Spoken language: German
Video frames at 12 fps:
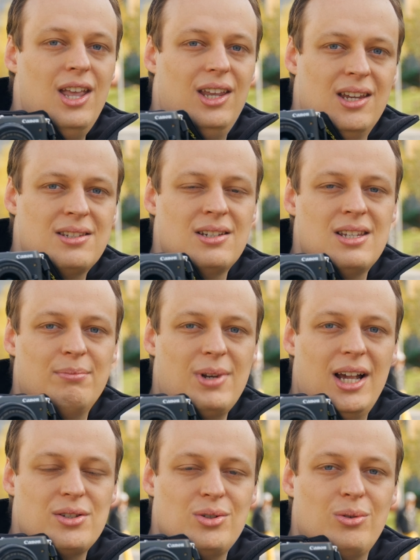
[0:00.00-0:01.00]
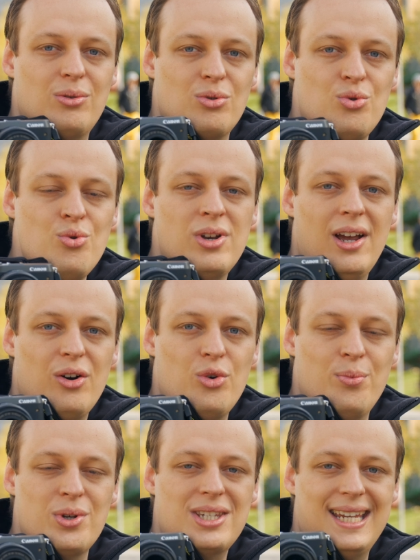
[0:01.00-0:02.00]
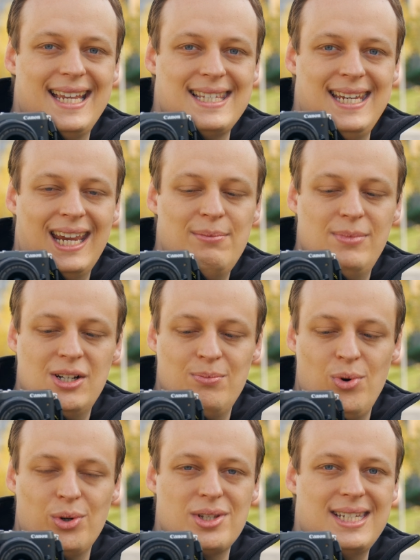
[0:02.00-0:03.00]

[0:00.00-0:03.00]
Insgesamt also ein guter, robuster Serienbildmodus